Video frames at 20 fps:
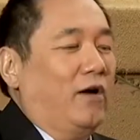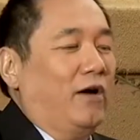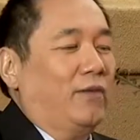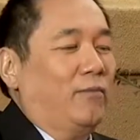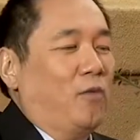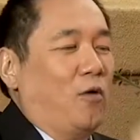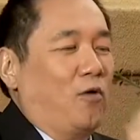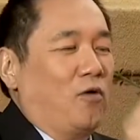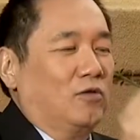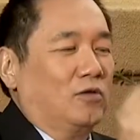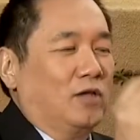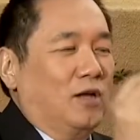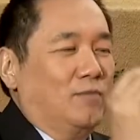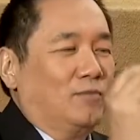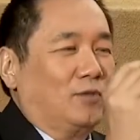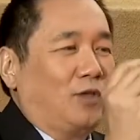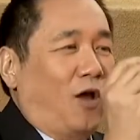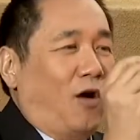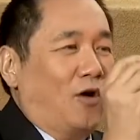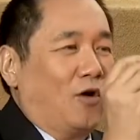một con tôm
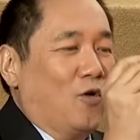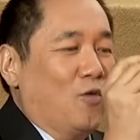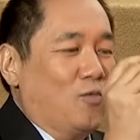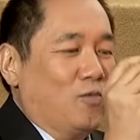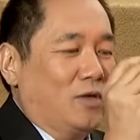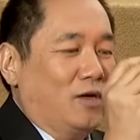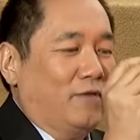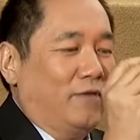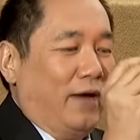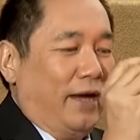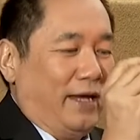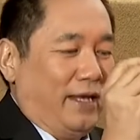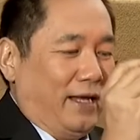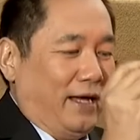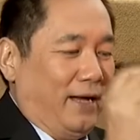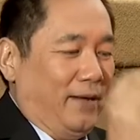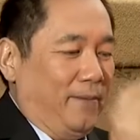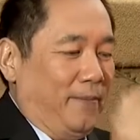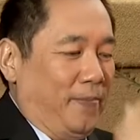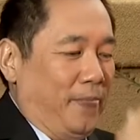to đùng như vậy
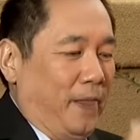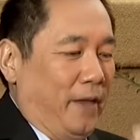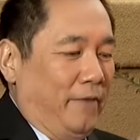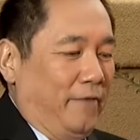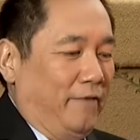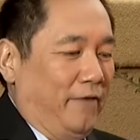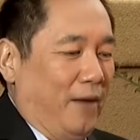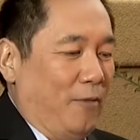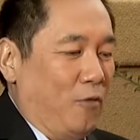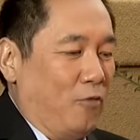nè và một